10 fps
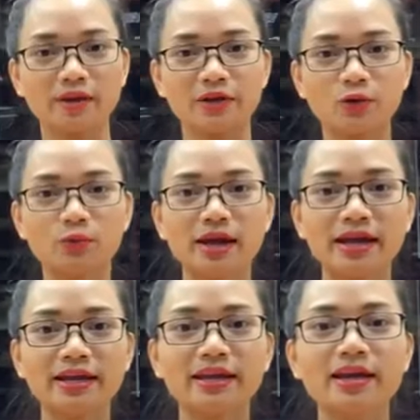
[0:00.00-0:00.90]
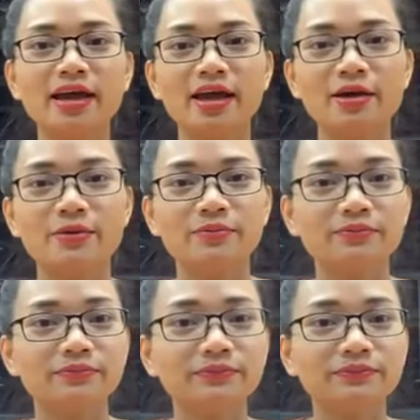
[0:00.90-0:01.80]
ngày hôm nay.
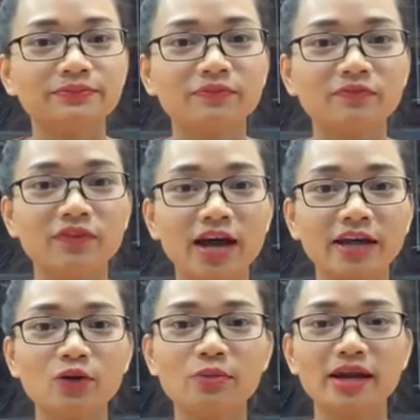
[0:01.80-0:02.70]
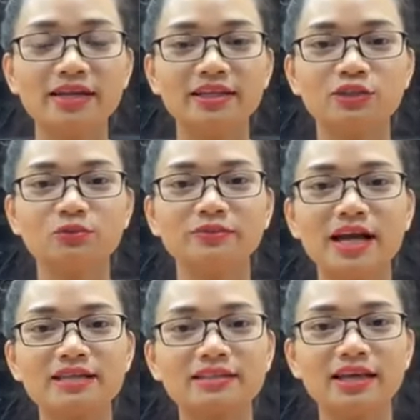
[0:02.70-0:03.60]
Và ngày hôm nay thì chúng
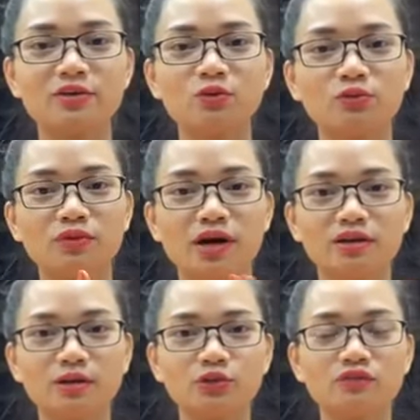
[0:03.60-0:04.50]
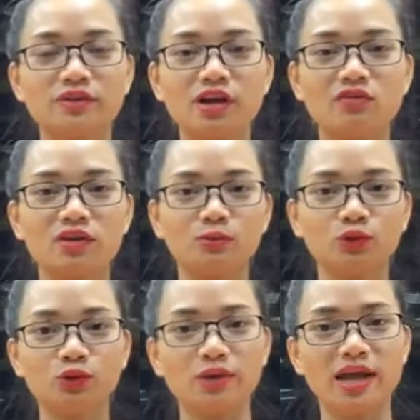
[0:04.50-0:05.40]
ta sẽ cùng nói chuyện với nhau về một
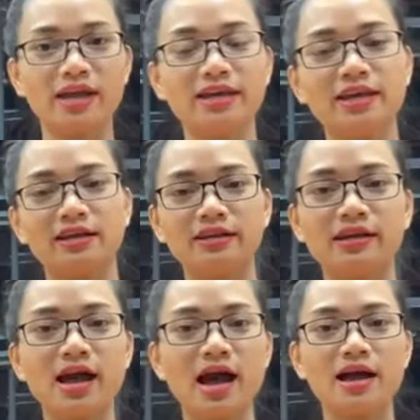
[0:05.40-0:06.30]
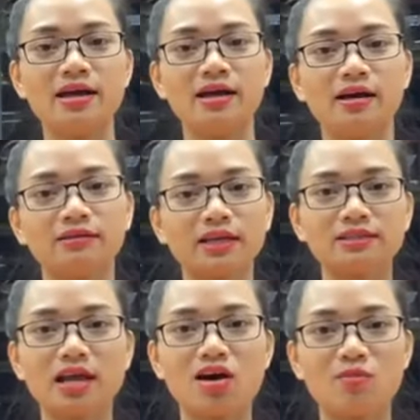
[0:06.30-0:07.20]
chủ đề. Đấy là tại
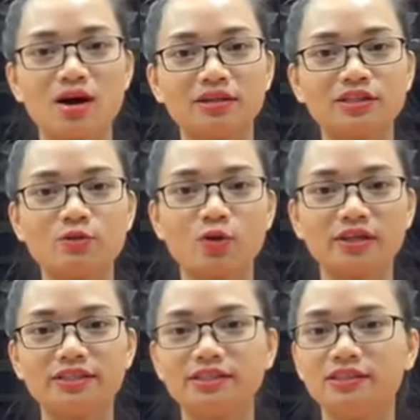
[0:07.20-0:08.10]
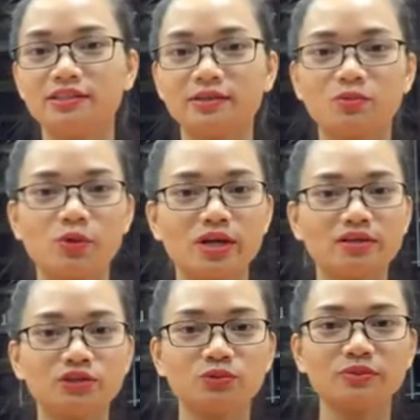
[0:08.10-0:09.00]
sao mà trong quá trình tập luyện
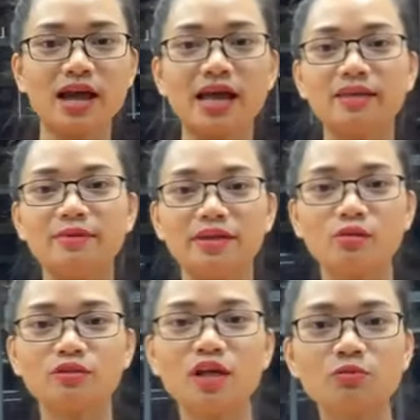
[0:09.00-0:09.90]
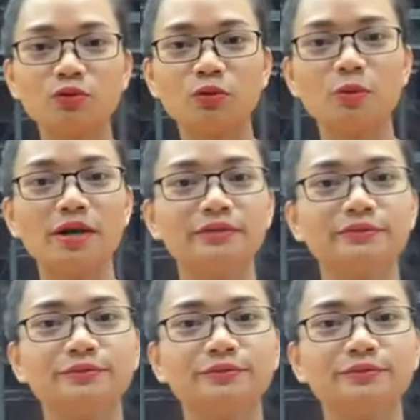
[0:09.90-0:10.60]
là chúng ta hay bị đau sóc, đúng không ạ?